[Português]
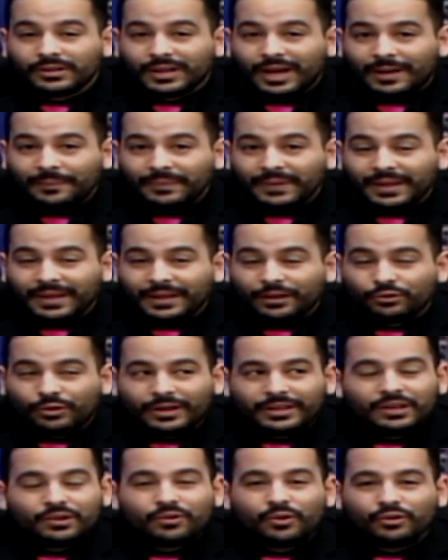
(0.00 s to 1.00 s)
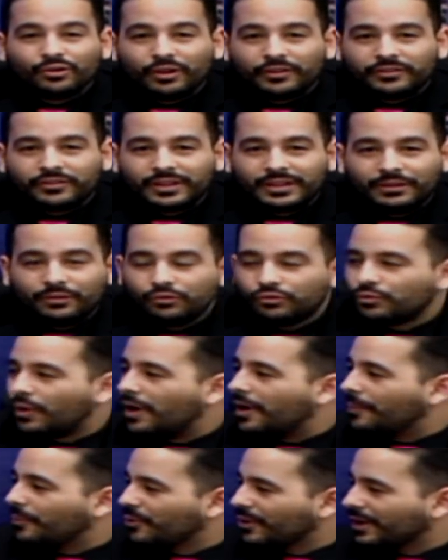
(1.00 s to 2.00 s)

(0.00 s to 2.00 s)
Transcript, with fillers: tá? Eu tô aqui com o nosso querido João